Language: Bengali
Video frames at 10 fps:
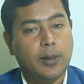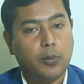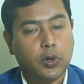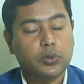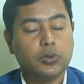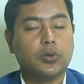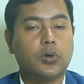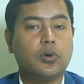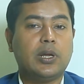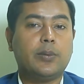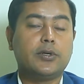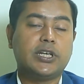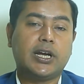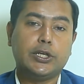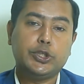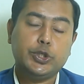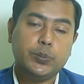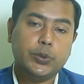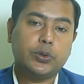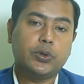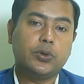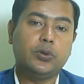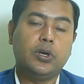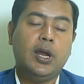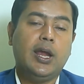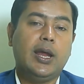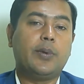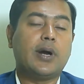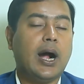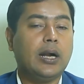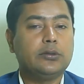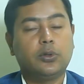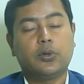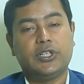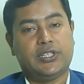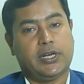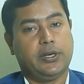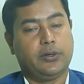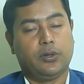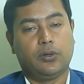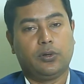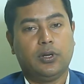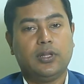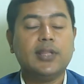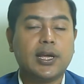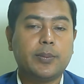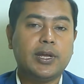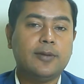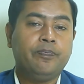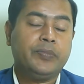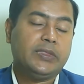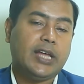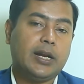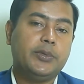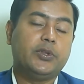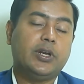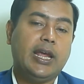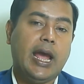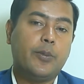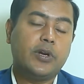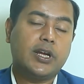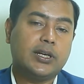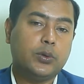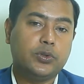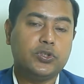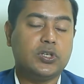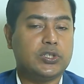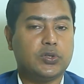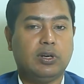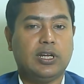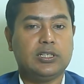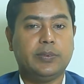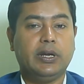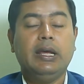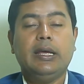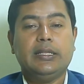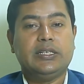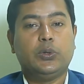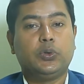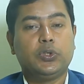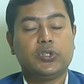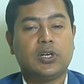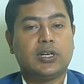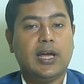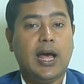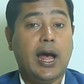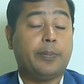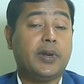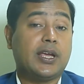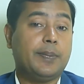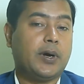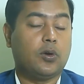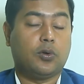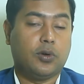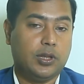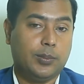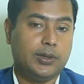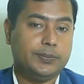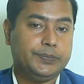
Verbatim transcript: মর্দন করুন এবং সেখানে চুম্বন করুন এবং আলতো করে চাকিং করুন দেখবেন তার ভিতরে এমন একটা উত্তেজনা চলে আসবে যে উত্তেজনাটা আপনাকে পাগল করে দেবে